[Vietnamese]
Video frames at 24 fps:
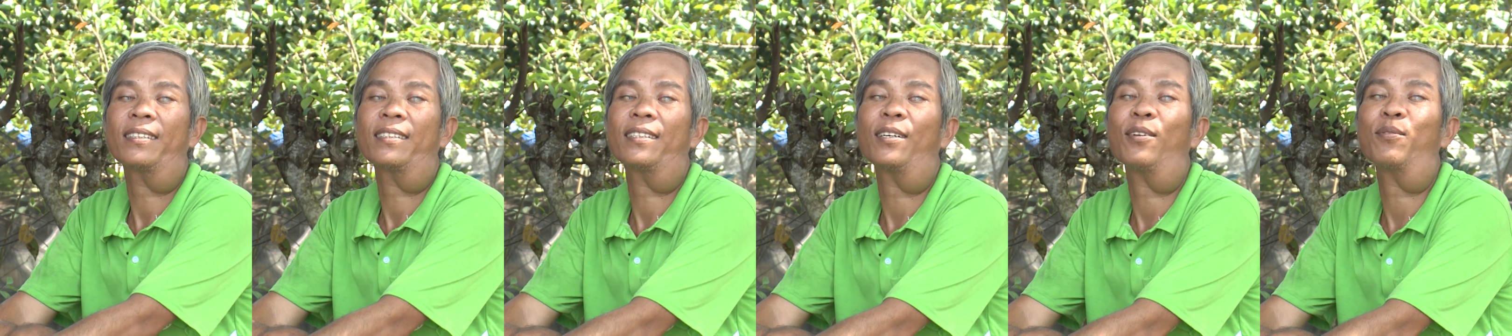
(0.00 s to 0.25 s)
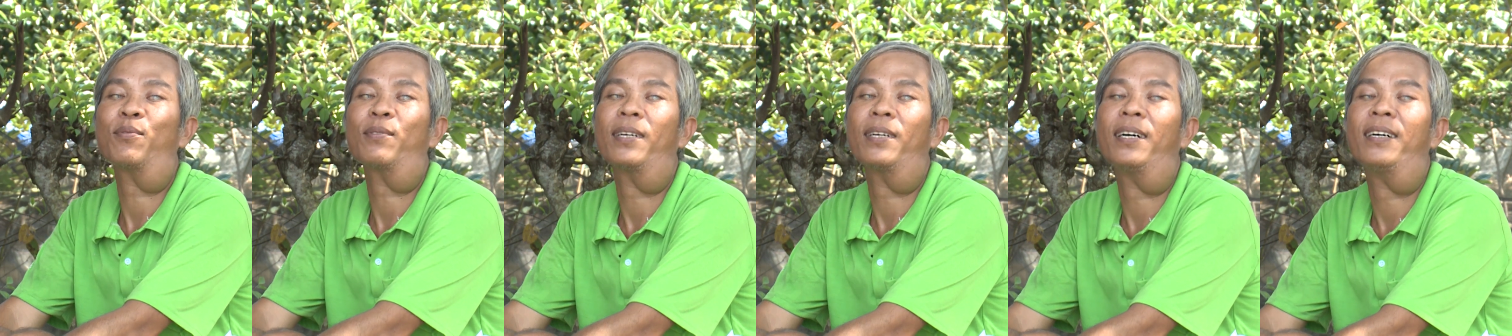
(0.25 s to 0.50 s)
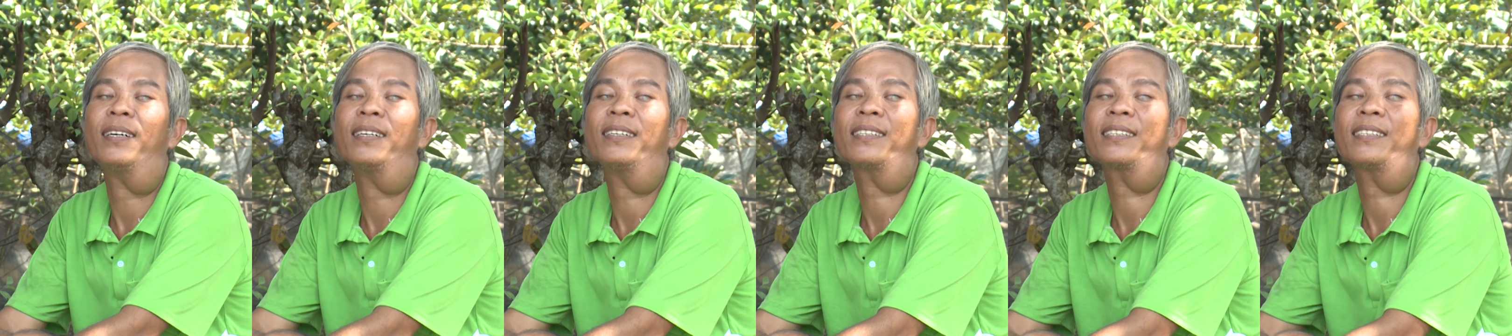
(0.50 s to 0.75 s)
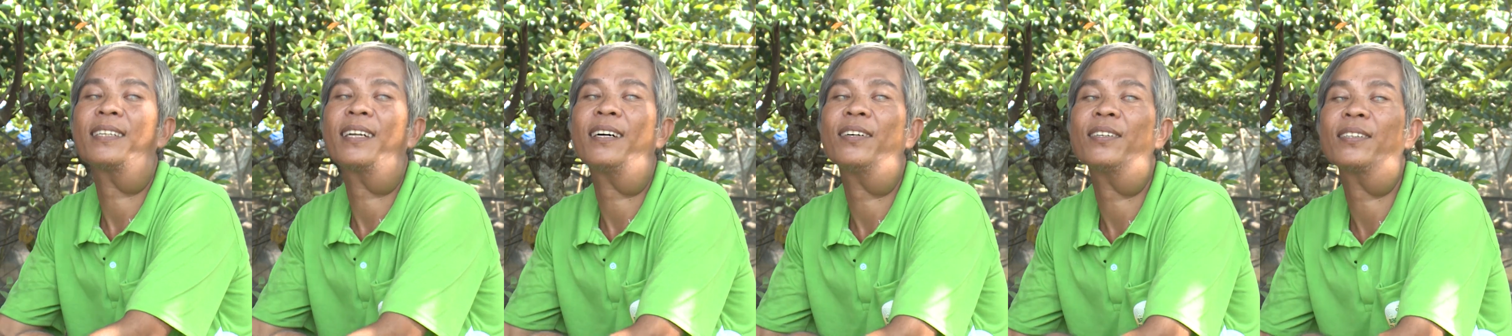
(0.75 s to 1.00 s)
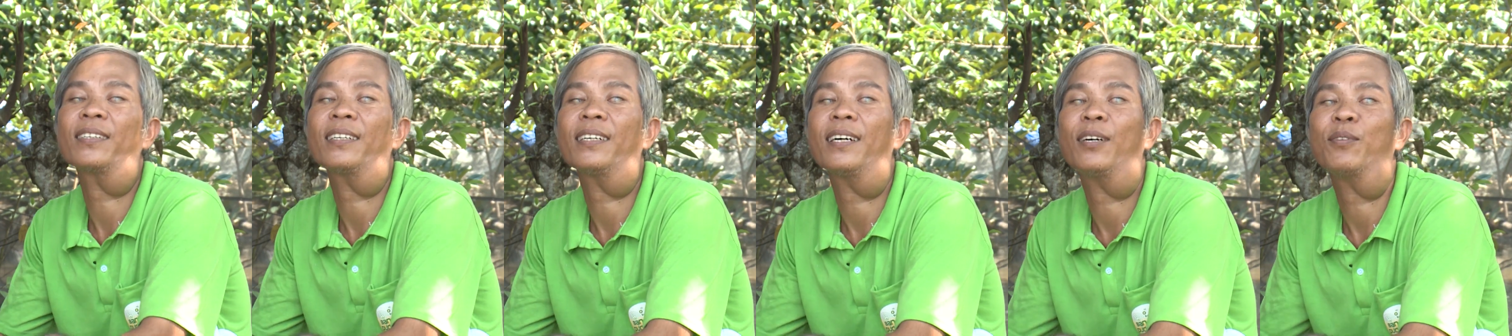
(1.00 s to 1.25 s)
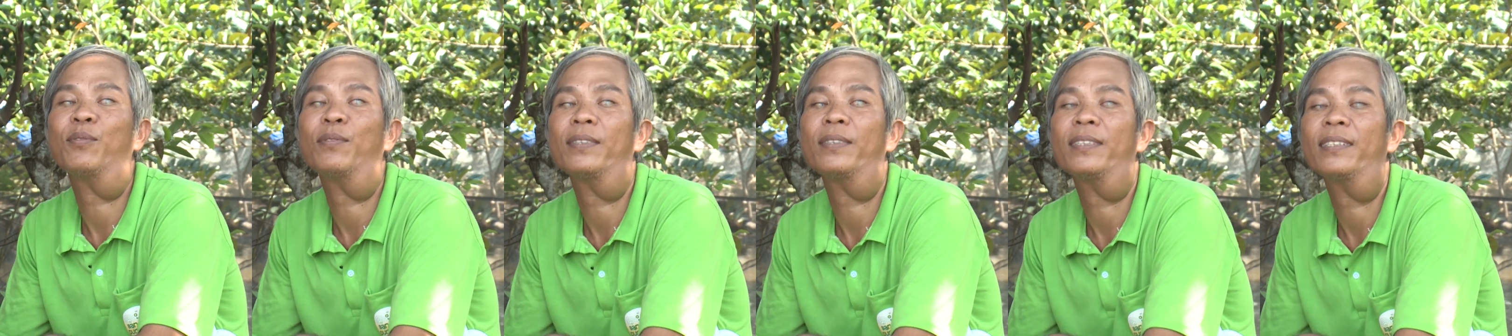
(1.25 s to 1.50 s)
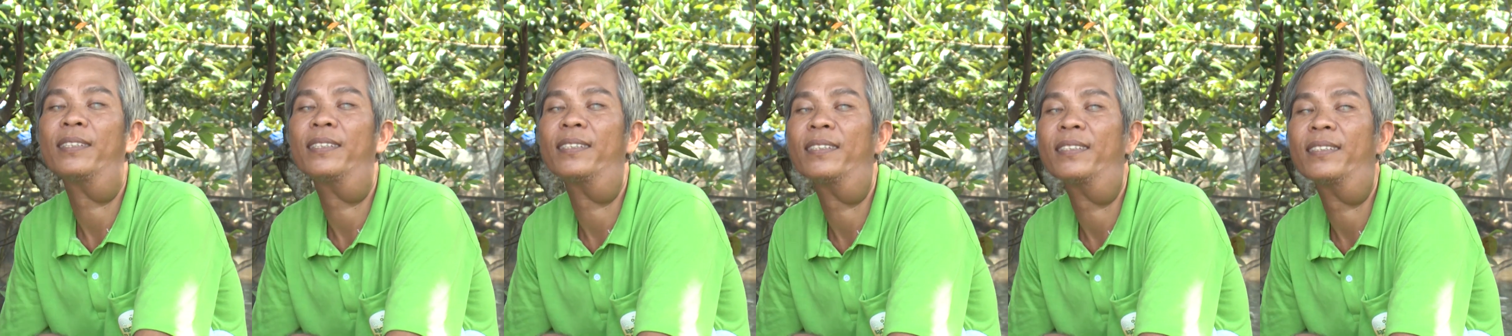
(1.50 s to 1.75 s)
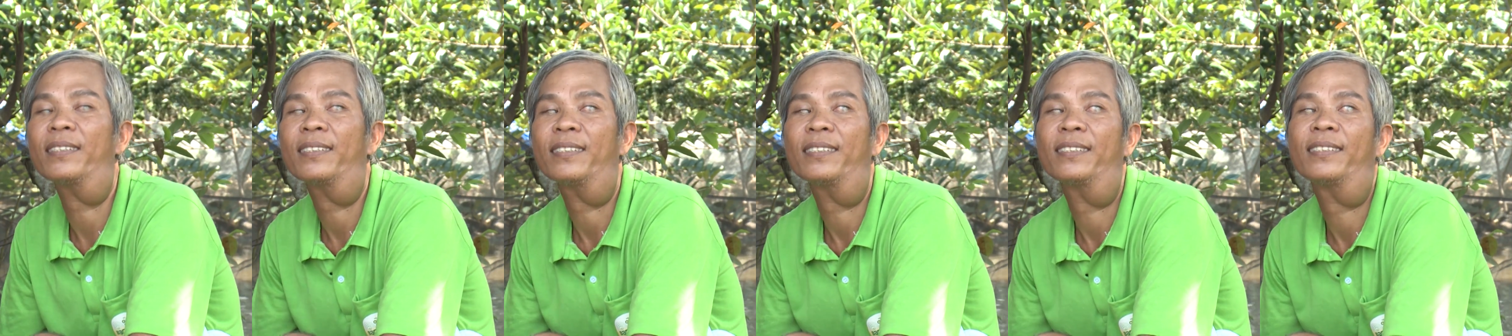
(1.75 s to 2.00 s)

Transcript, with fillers: sống đỡ cái thôi chứ không ờ,